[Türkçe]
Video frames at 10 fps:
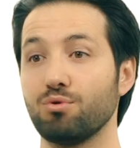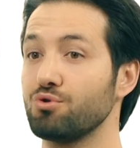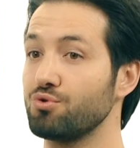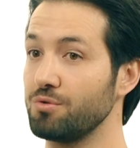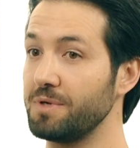
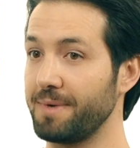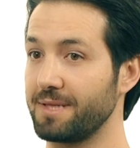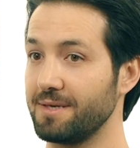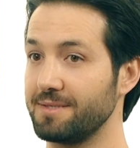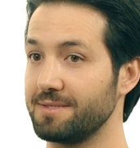oluştuğunu
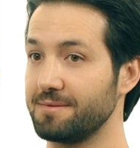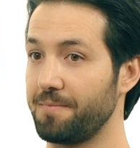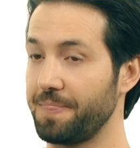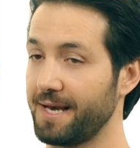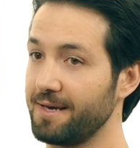bilmekteyiz.
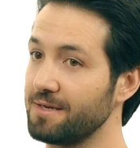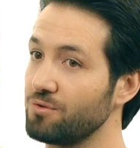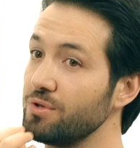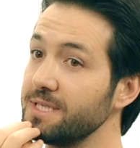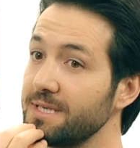
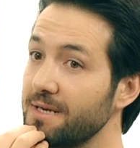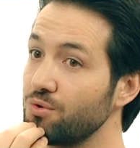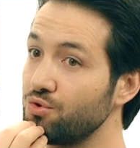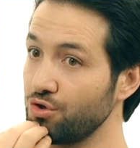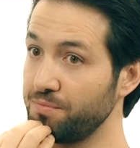Dolayısıyla
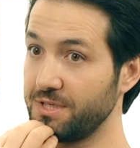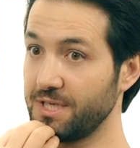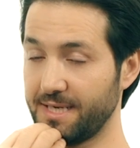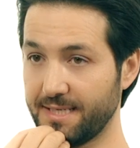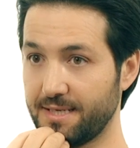küçük bir
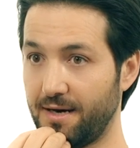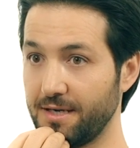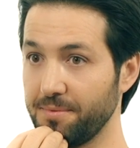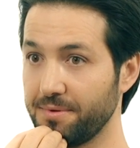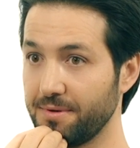çeneye
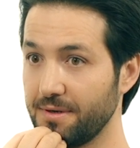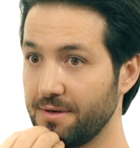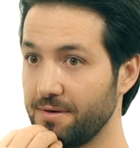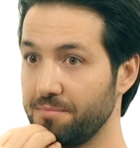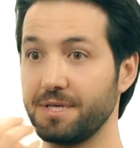sahip
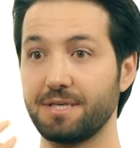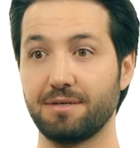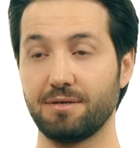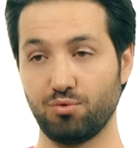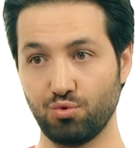bir
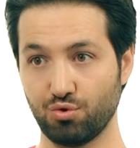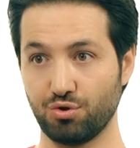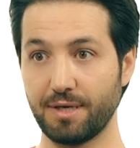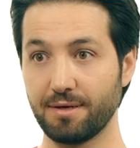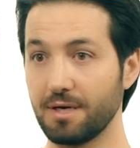
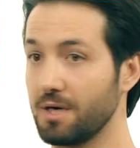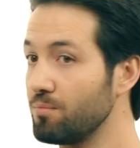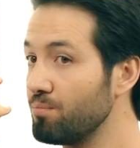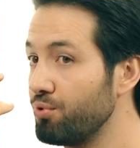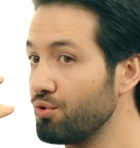yüzde
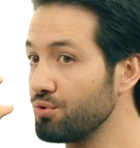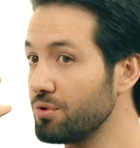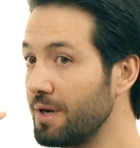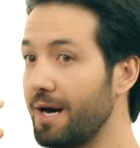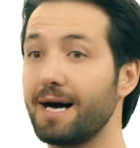burun
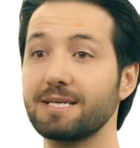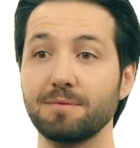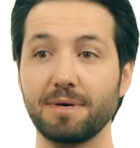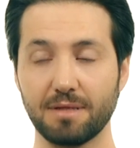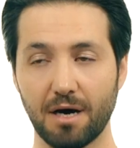her
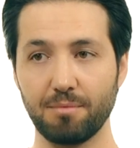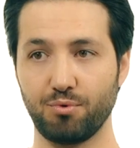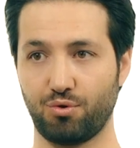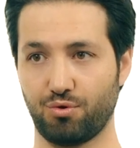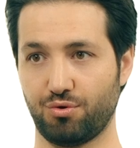zaman daha büyük